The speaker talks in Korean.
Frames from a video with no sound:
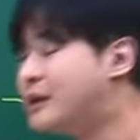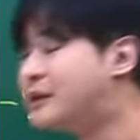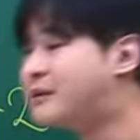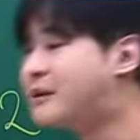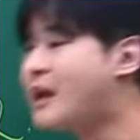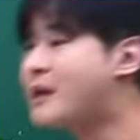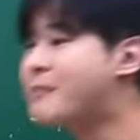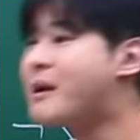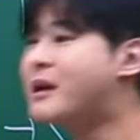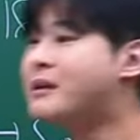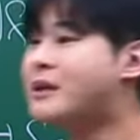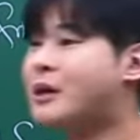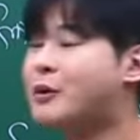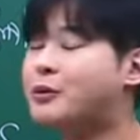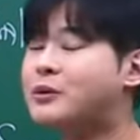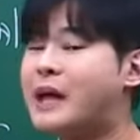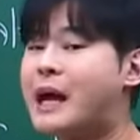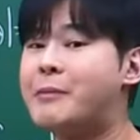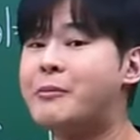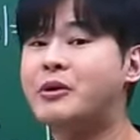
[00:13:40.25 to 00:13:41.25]
이때만
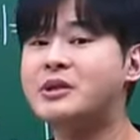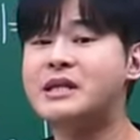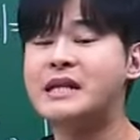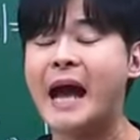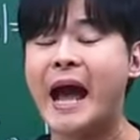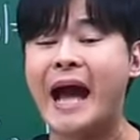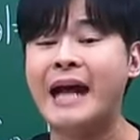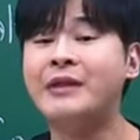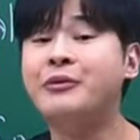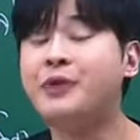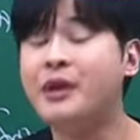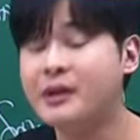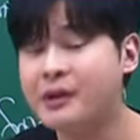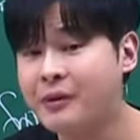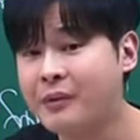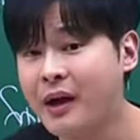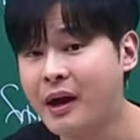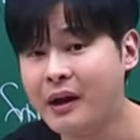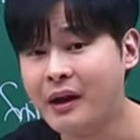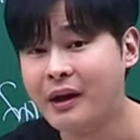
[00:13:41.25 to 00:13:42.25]
되고 나머지 안 되는
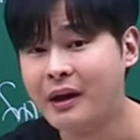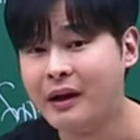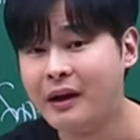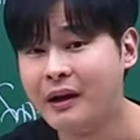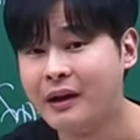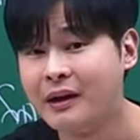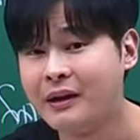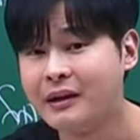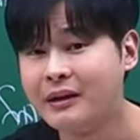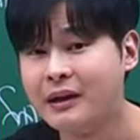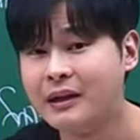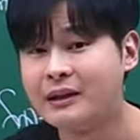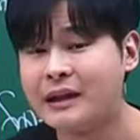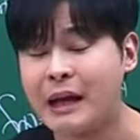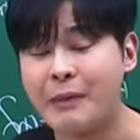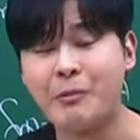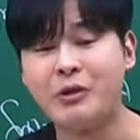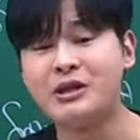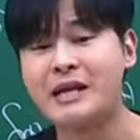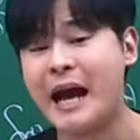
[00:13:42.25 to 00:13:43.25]
거야?
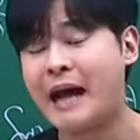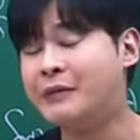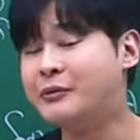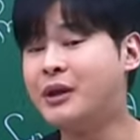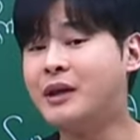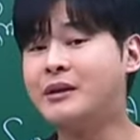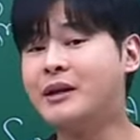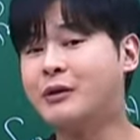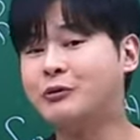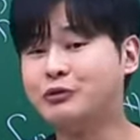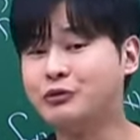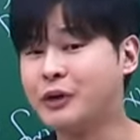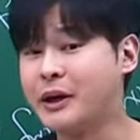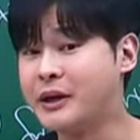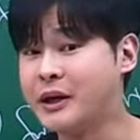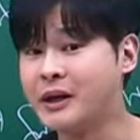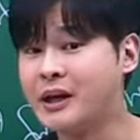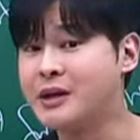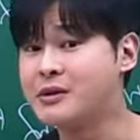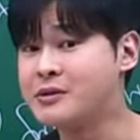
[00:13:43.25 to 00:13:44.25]
나머지 안 된다고 누가
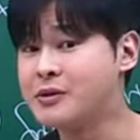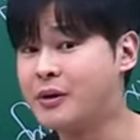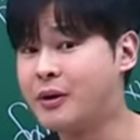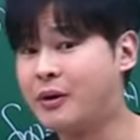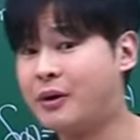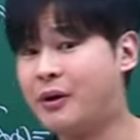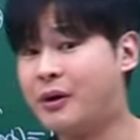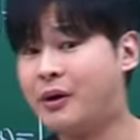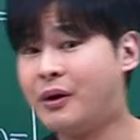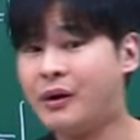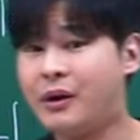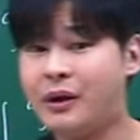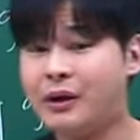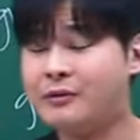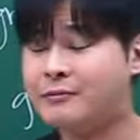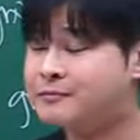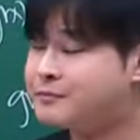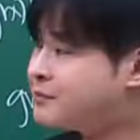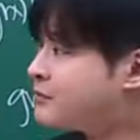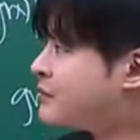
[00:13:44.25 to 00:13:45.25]
얘기했어요?
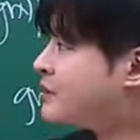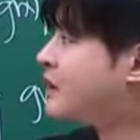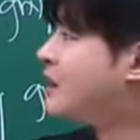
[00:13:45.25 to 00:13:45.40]
응?